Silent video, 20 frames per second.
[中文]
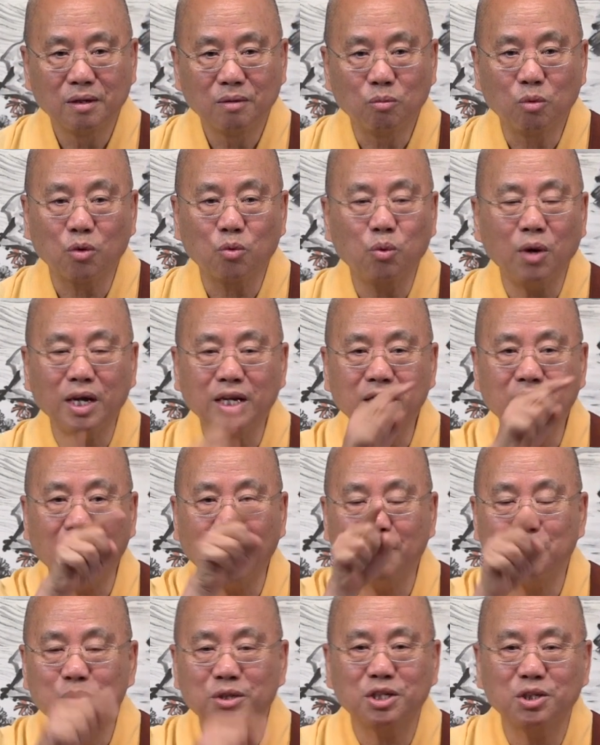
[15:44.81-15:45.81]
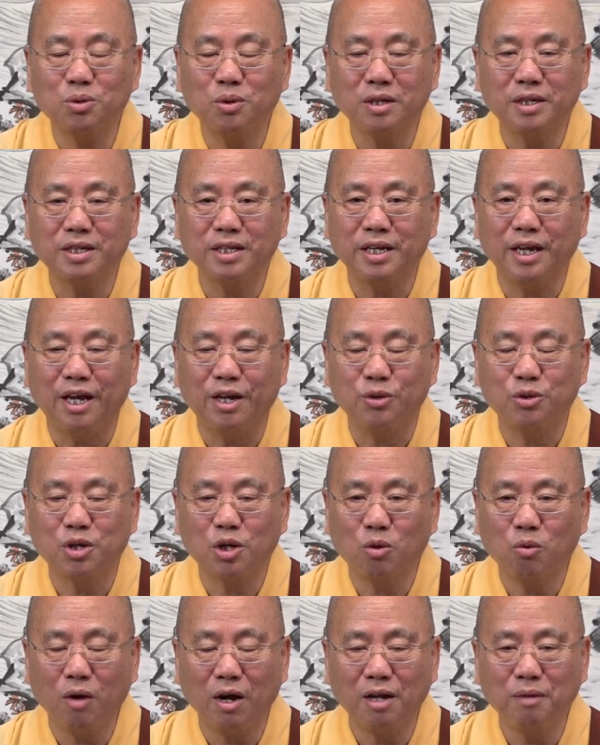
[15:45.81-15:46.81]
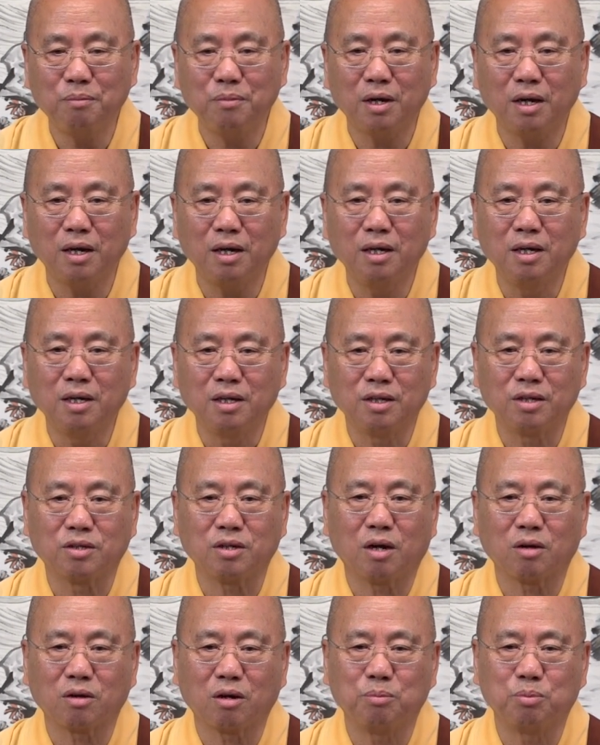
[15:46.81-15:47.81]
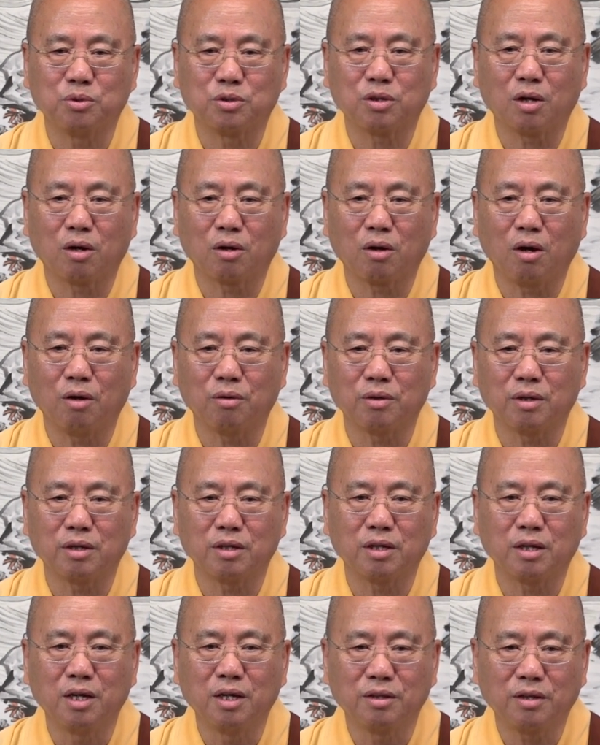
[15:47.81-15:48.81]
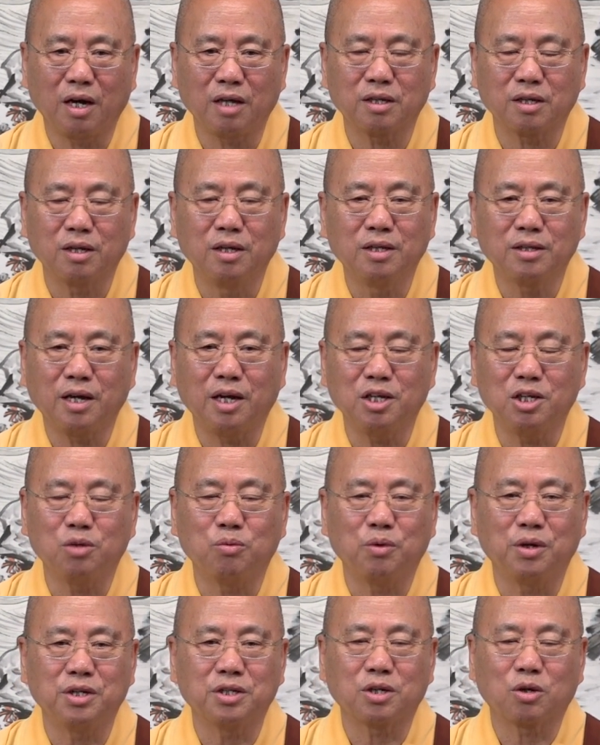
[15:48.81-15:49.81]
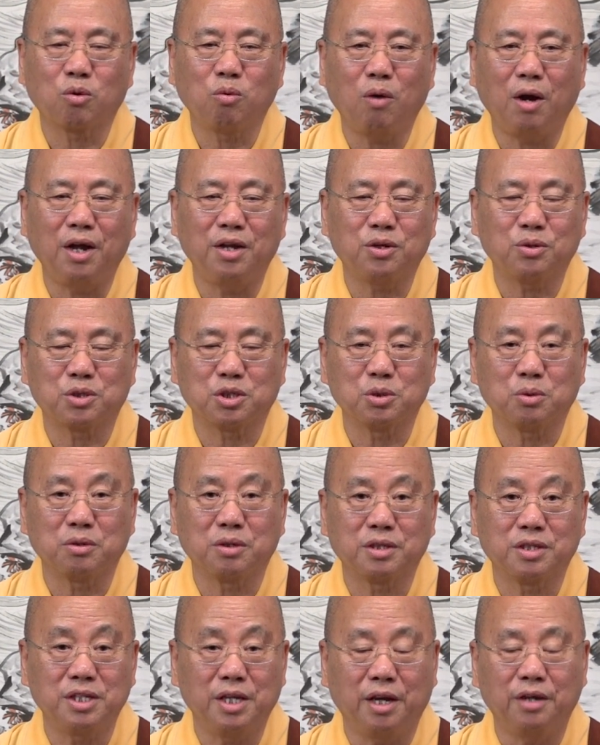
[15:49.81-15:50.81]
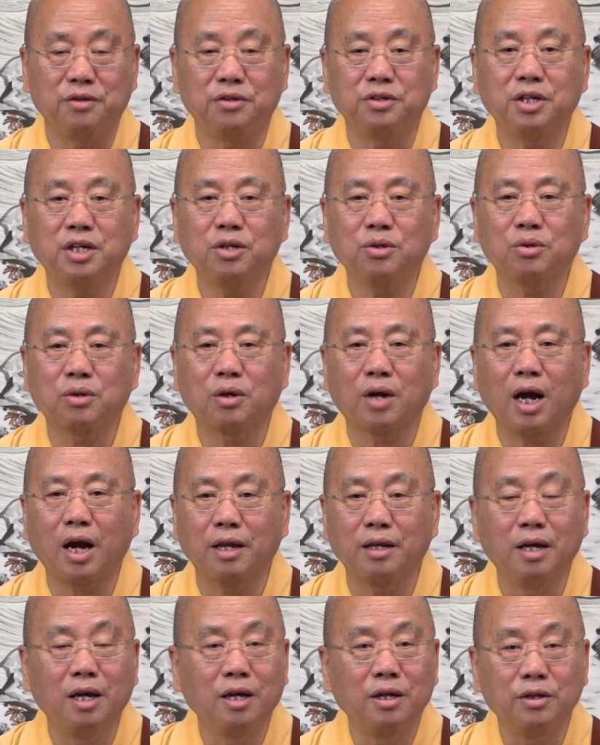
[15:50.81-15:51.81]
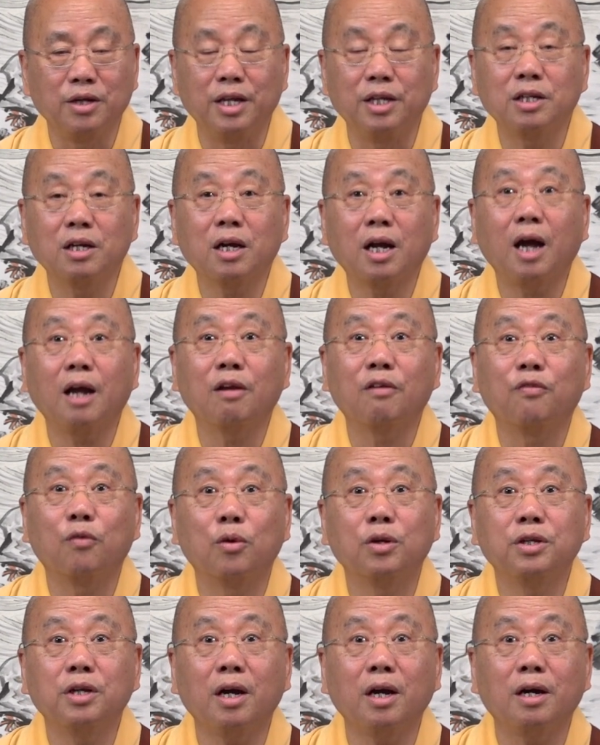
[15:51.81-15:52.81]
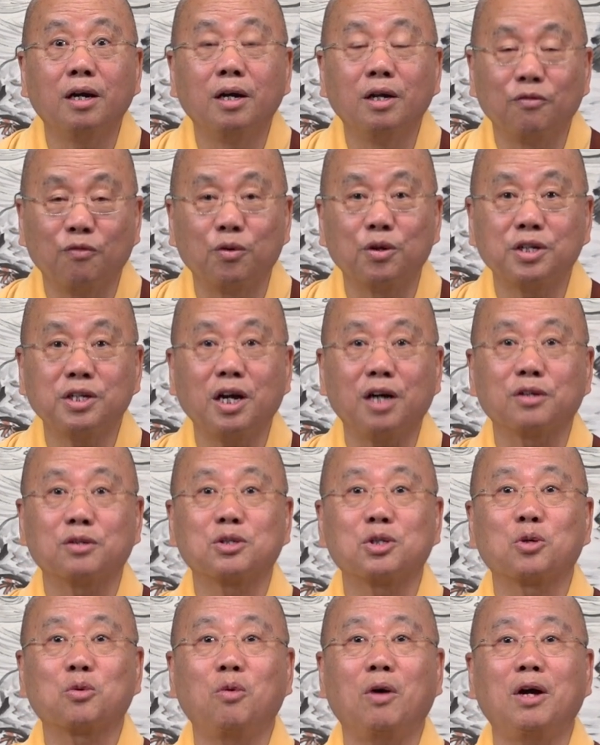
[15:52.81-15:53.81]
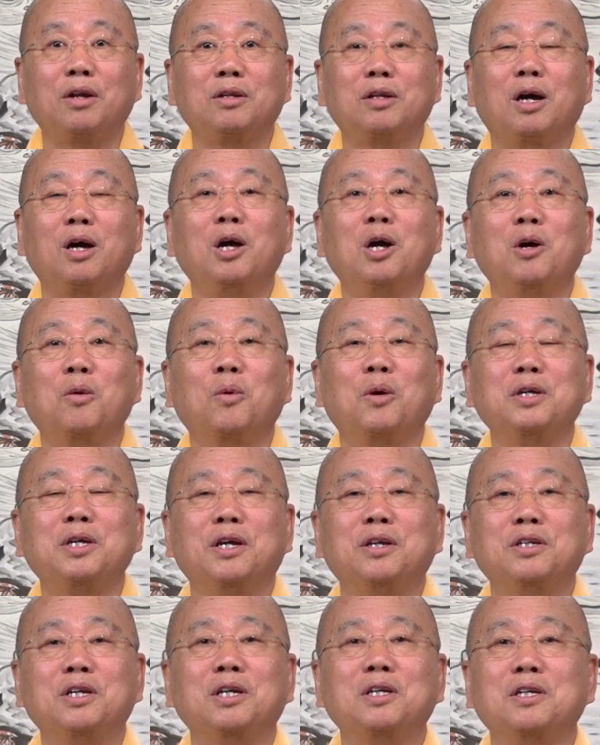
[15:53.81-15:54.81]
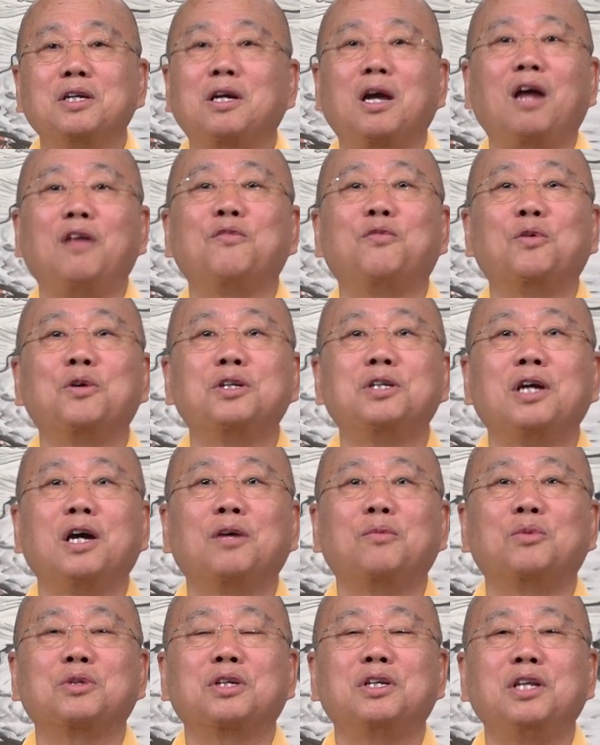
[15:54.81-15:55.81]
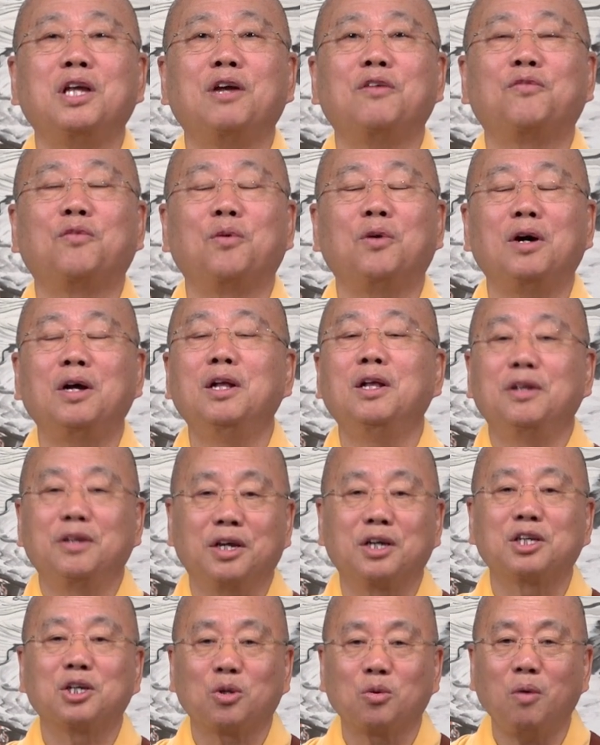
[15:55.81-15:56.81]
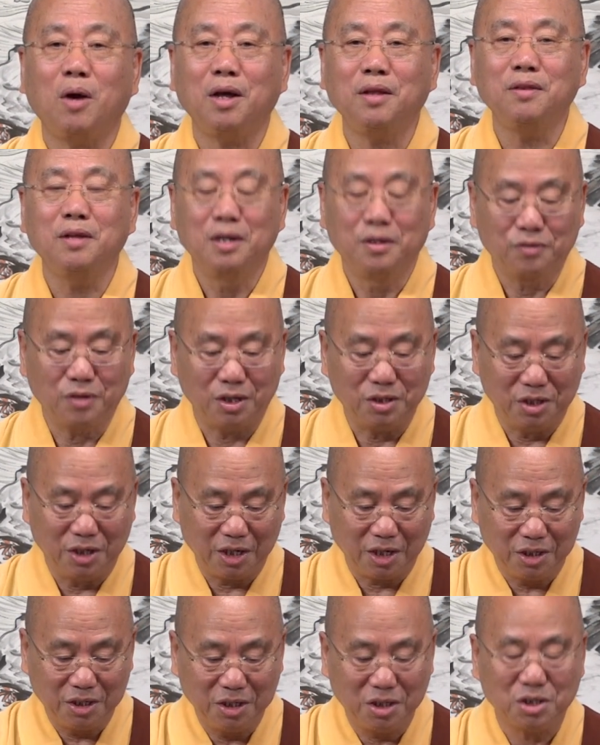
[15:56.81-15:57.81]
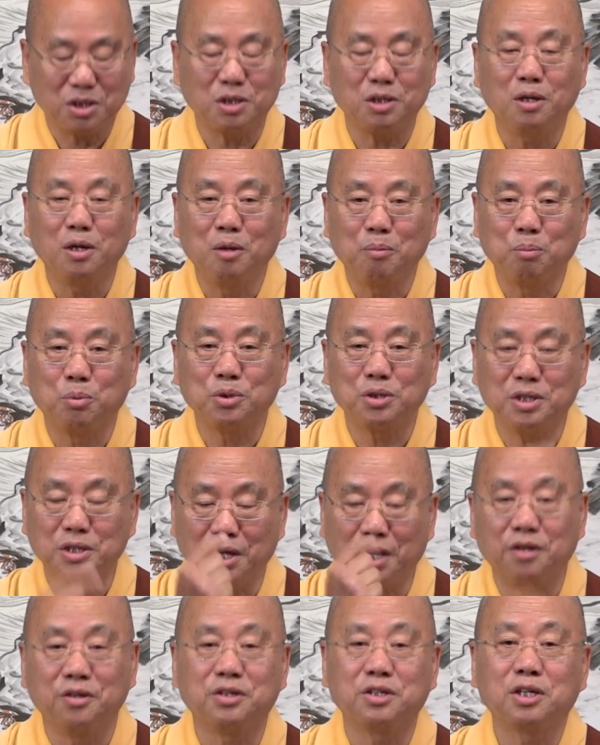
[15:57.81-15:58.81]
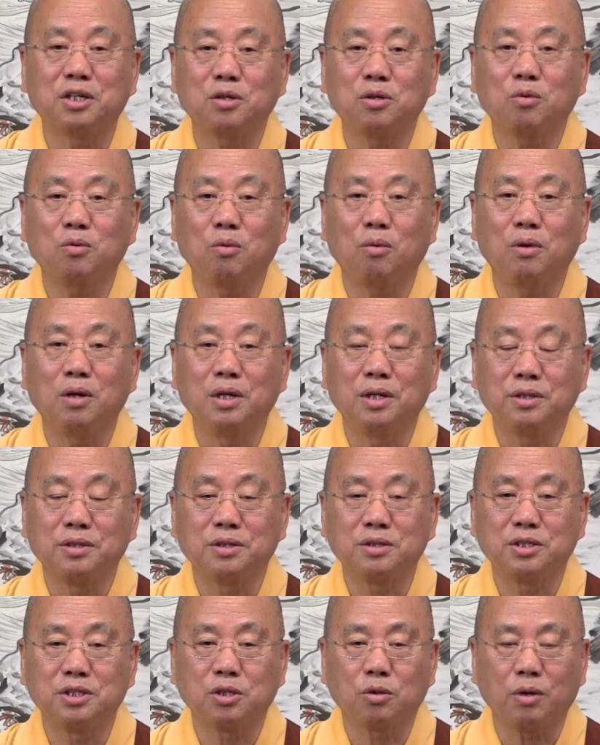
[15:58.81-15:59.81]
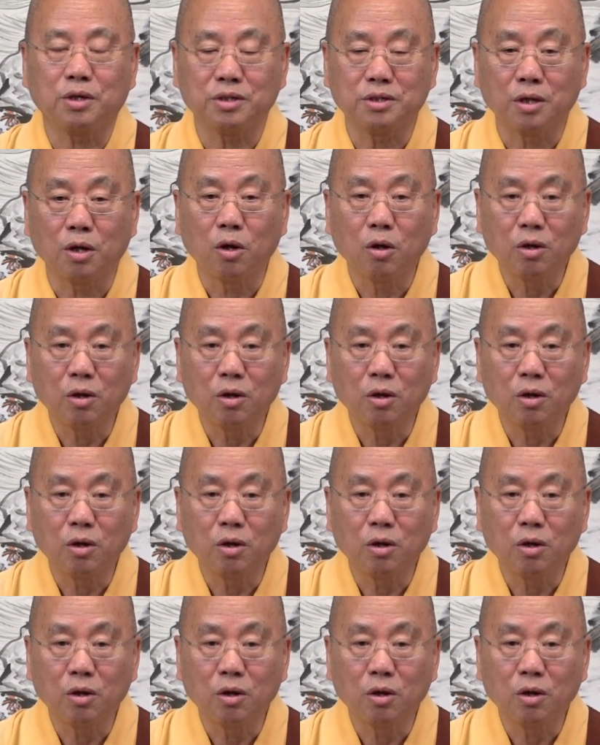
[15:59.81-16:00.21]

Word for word: 我观看不是用眼去观吗？糟糕不糟糕呢？你他的他以为是观，就是用眼睛去看，眼睛看着佛像，佛像就是观呢。我眼睛一看佛像，我就念佛，也是观，但是这个意思不是眼睛观，习惯是